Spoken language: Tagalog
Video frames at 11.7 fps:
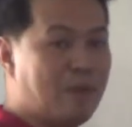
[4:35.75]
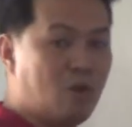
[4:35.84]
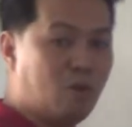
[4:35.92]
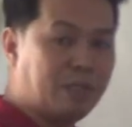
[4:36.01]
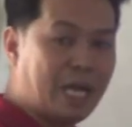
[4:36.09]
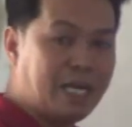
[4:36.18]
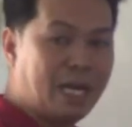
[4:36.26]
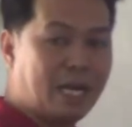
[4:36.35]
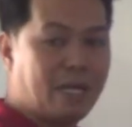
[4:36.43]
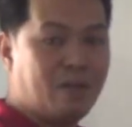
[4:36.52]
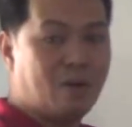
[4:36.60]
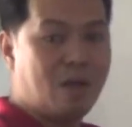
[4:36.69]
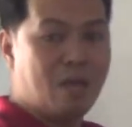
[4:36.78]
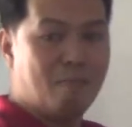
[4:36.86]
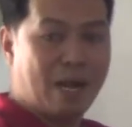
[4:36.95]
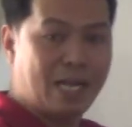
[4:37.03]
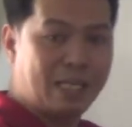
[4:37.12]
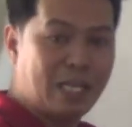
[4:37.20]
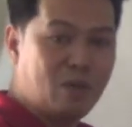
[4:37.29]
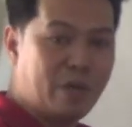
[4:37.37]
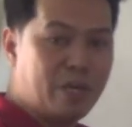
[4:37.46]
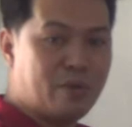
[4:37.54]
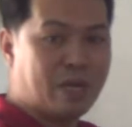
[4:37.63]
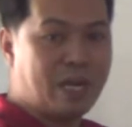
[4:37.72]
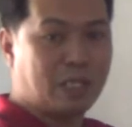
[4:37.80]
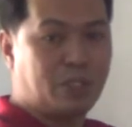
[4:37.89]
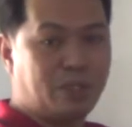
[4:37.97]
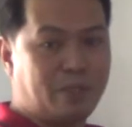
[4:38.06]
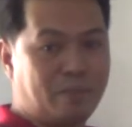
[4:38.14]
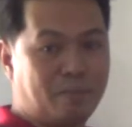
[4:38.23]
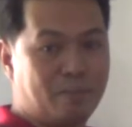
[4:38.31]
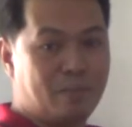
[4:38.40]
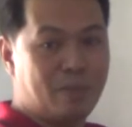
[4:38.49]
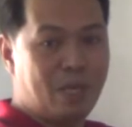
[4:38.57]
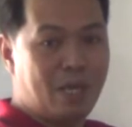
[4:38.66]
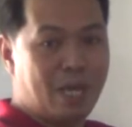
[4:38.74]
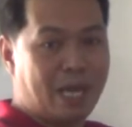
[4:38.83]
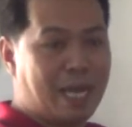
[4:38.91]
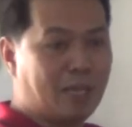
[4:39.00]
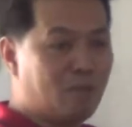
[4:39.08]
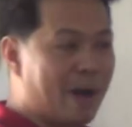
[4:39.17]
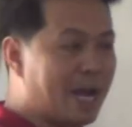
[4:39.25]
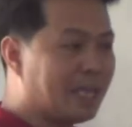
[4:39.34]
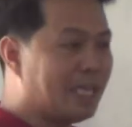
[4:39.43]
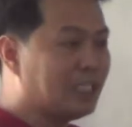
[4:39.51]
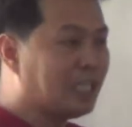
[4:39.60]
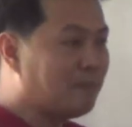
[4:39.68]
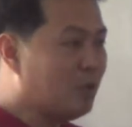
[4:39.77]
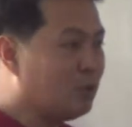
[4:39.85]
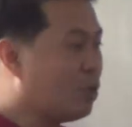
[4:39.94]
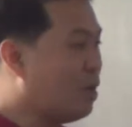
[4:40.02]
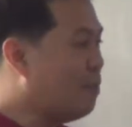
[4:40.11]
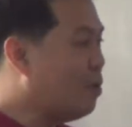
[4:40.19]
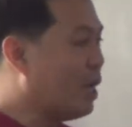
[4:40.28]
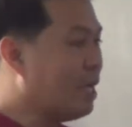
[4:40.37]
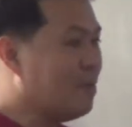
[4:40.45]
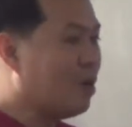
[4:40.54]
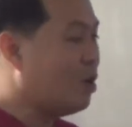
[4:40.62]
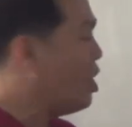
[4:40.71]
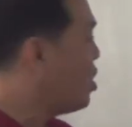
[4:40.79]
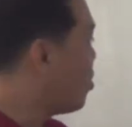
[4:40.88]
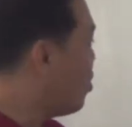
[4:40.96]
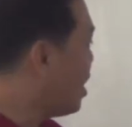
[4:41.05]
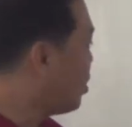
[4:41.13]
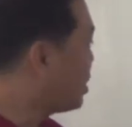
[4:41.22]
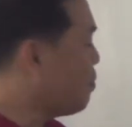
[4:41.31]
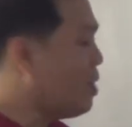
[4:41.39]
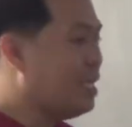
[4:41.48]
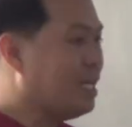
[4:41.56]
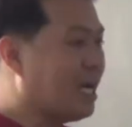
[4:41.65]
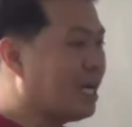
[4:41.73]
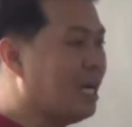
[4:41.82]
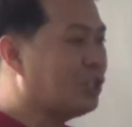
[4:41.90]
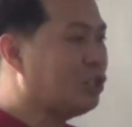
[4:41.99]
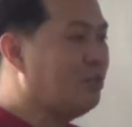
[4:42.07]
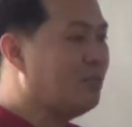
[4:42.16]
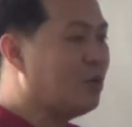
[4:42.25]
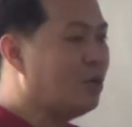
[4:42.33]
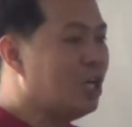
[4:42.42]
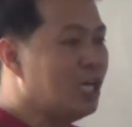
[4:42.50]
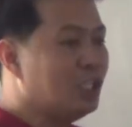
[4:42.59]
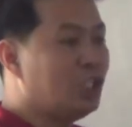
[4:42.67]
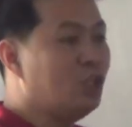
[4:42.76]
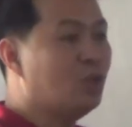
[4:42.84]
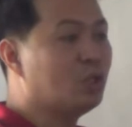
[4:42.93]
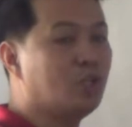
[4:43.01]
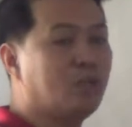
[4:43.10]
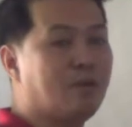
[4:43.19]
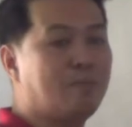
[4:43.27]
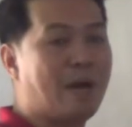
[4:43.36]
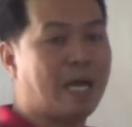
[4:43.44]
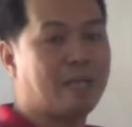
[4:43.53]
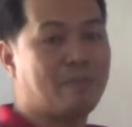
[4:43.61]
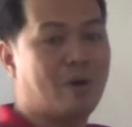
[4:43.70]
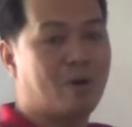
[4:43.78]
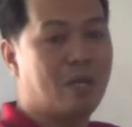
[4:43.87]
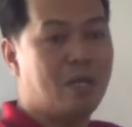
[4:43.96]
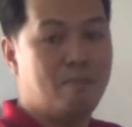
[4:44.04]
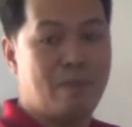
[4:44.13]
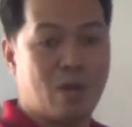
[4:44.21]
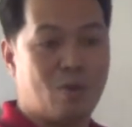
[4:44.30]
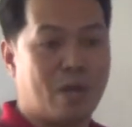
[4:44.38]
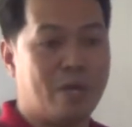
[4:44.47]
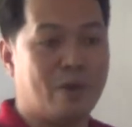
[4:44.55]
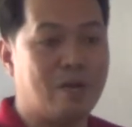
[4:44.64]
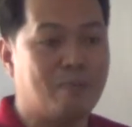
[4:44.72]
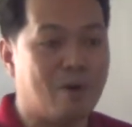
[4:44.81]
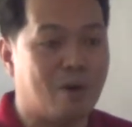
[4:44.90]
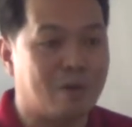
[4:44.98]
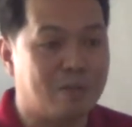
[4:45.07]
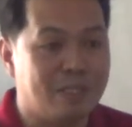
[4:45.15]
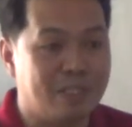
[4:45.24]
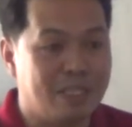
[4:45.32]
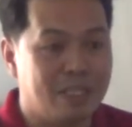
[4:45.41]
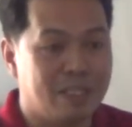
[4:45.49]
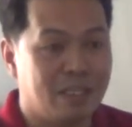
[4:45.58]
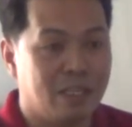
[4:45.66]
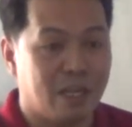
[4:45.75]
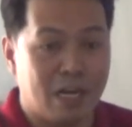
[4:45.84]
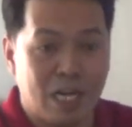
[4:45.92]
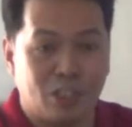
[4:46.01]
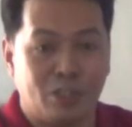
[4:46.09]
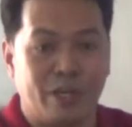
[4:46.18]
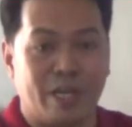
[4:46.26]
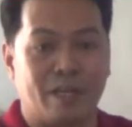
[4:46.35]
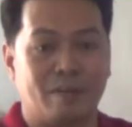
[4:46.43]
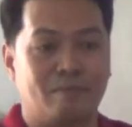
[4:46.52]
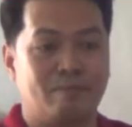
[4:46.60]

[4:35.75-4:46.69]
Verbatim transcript: May ugnayan kayo. Maganda yung inyong relasyon. Kaya dumarating sa punto ng buhay mo, kung ano sabihin ng karelasyon mo, sinusunod mo, bakit po? Meron kayong ano po? Relasyon eh.